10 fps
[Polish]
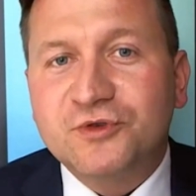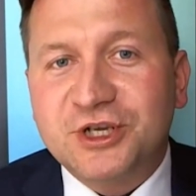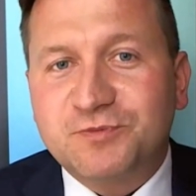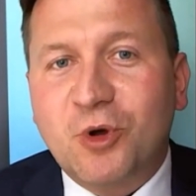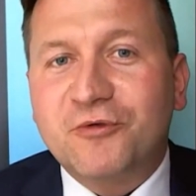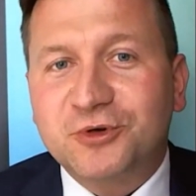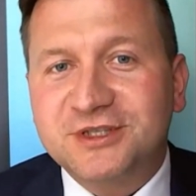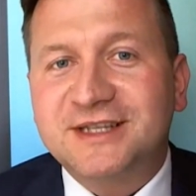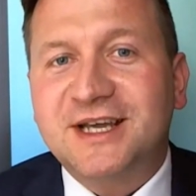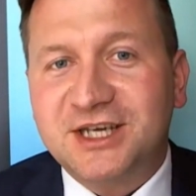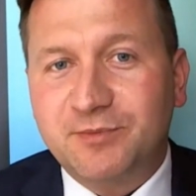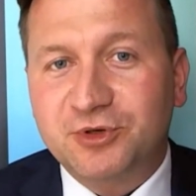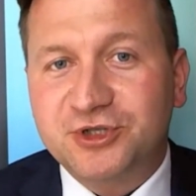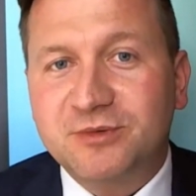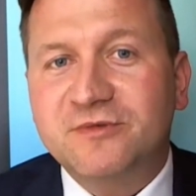również powrót na takie
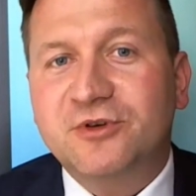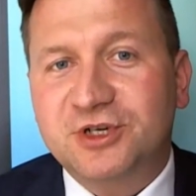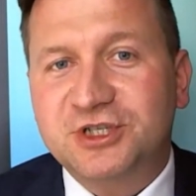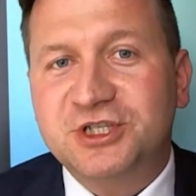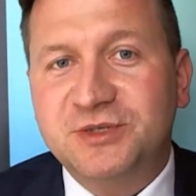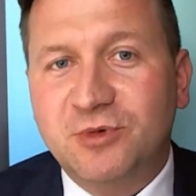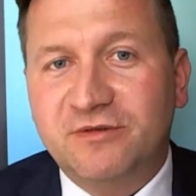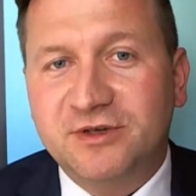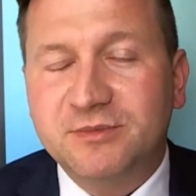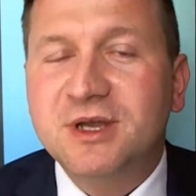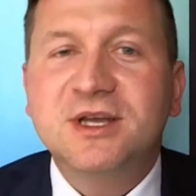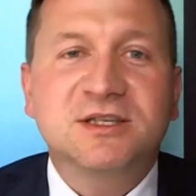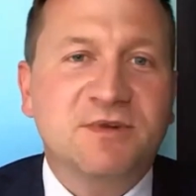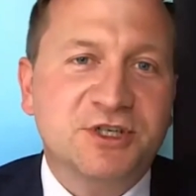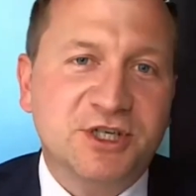poziomy w okresie zimowym,
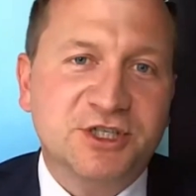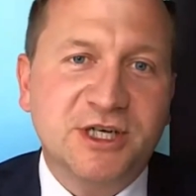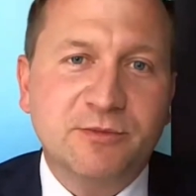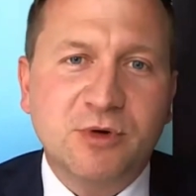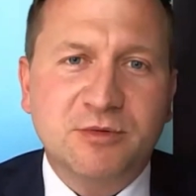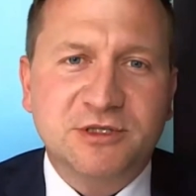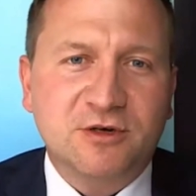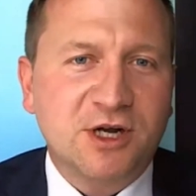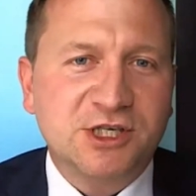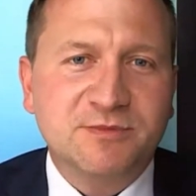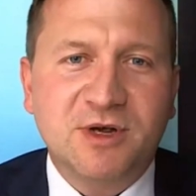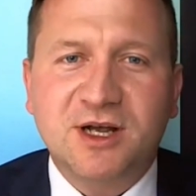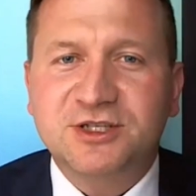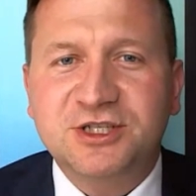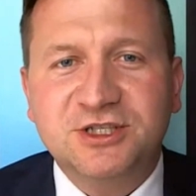zwłaszcza jeżeli byłaby sroga
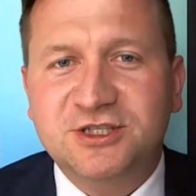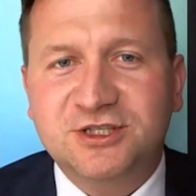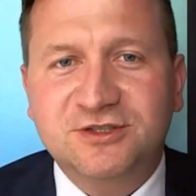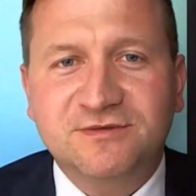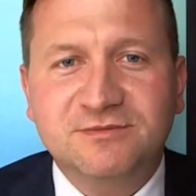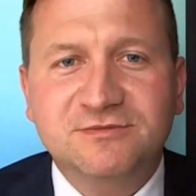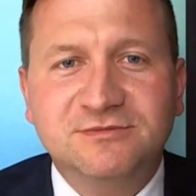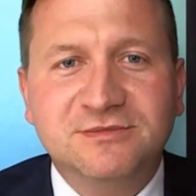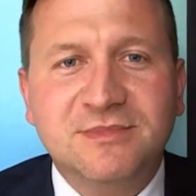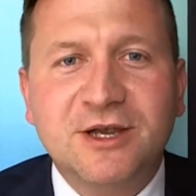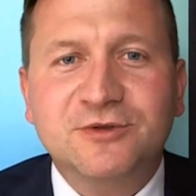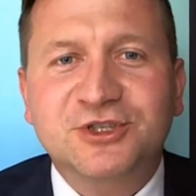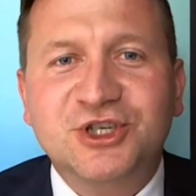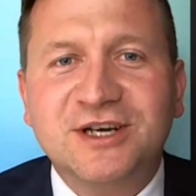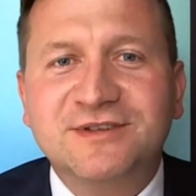zima, a dziś mm,
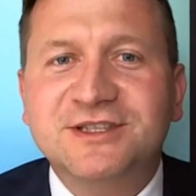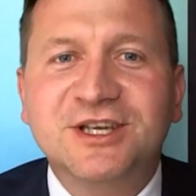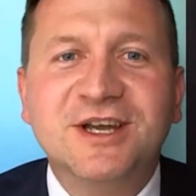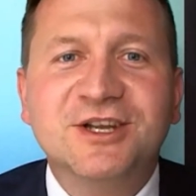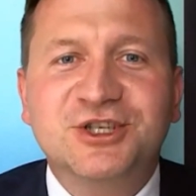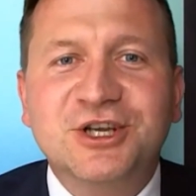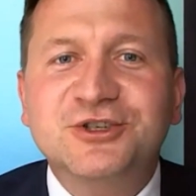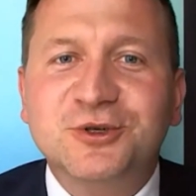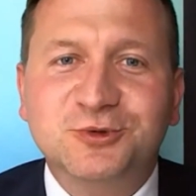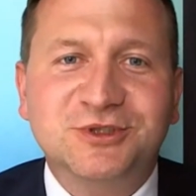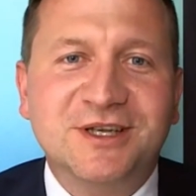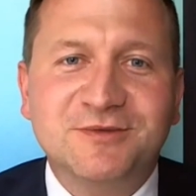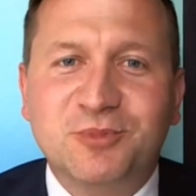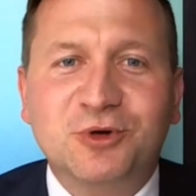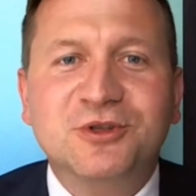mając czerwiec ciężko
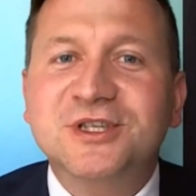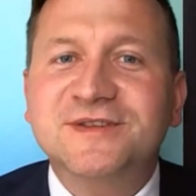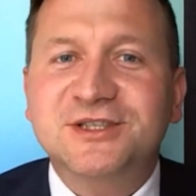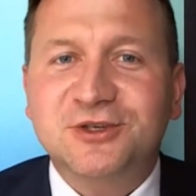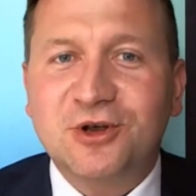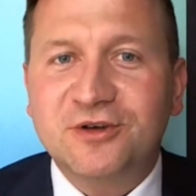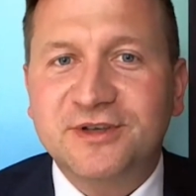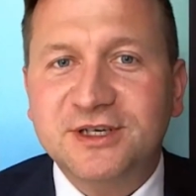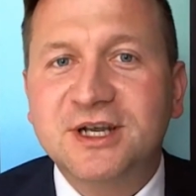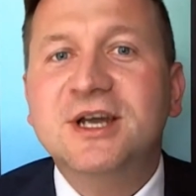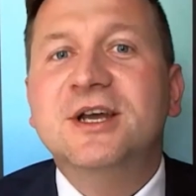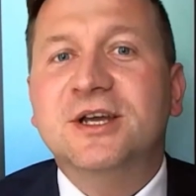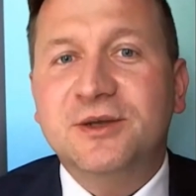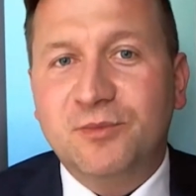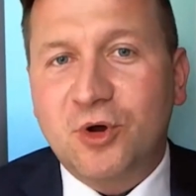tutaj prognozować cokolwiek,
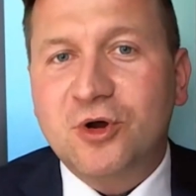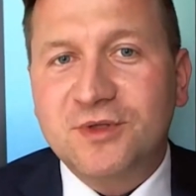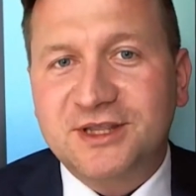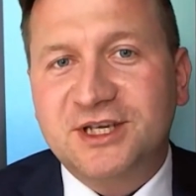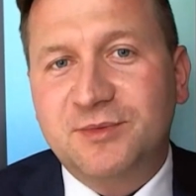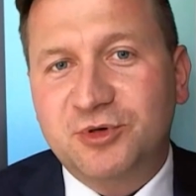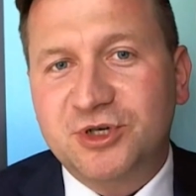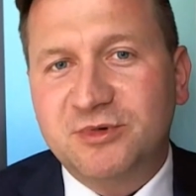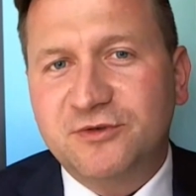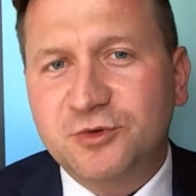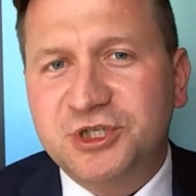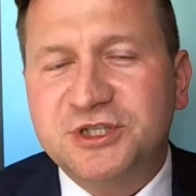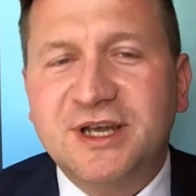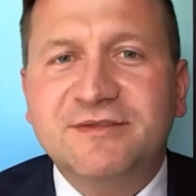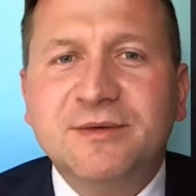e, mogą na takie poziomy
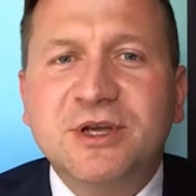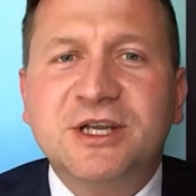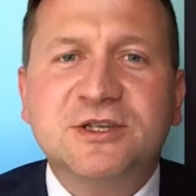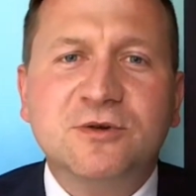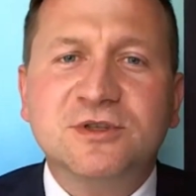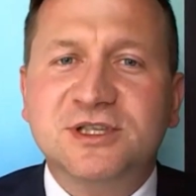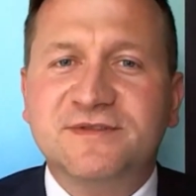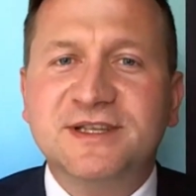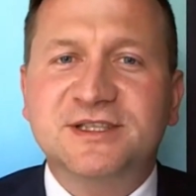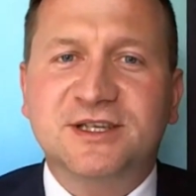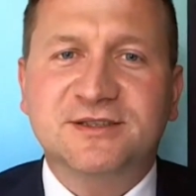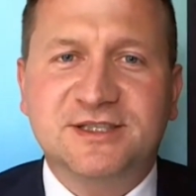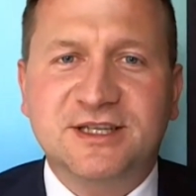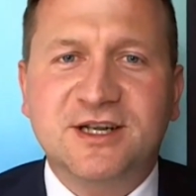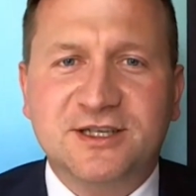wrócić. No a wiemy jakie są konsekwencje
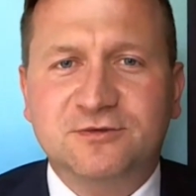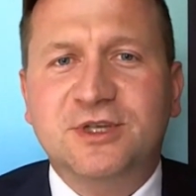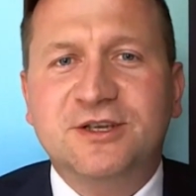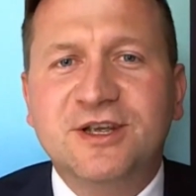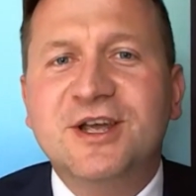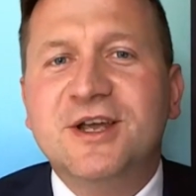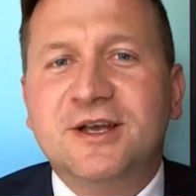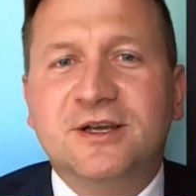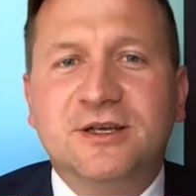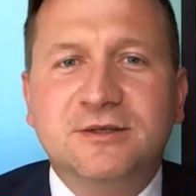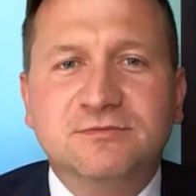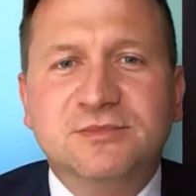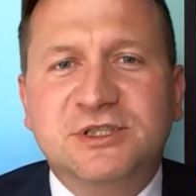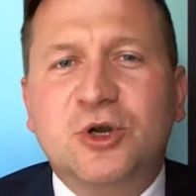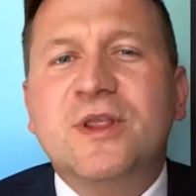cen gazu. Tutaj e,
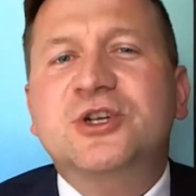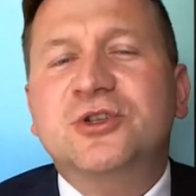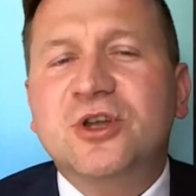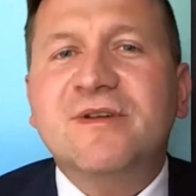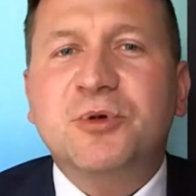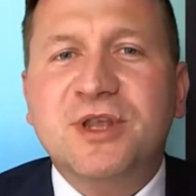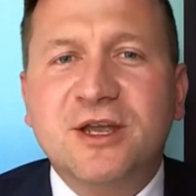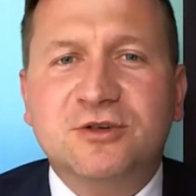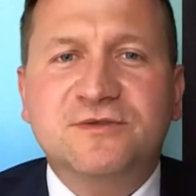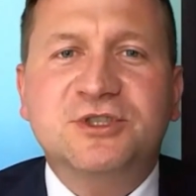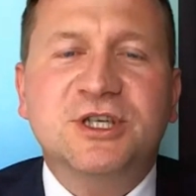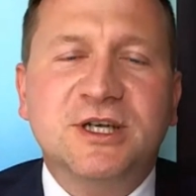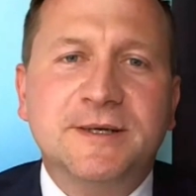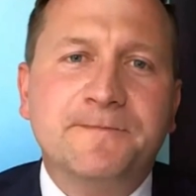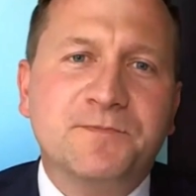strona rządowa podaje
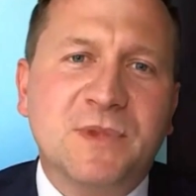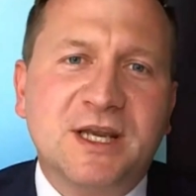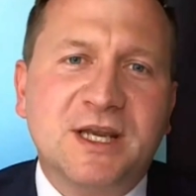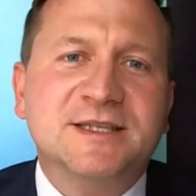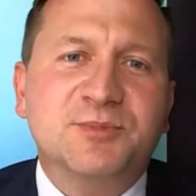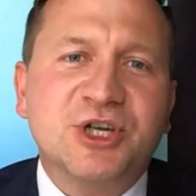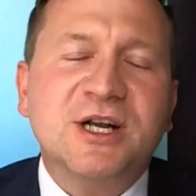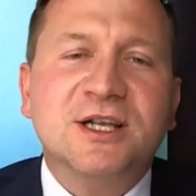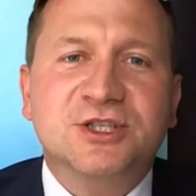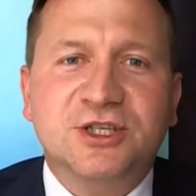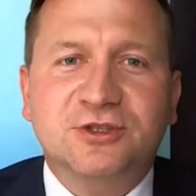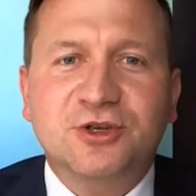oczywiście mm, taki jest przekaz,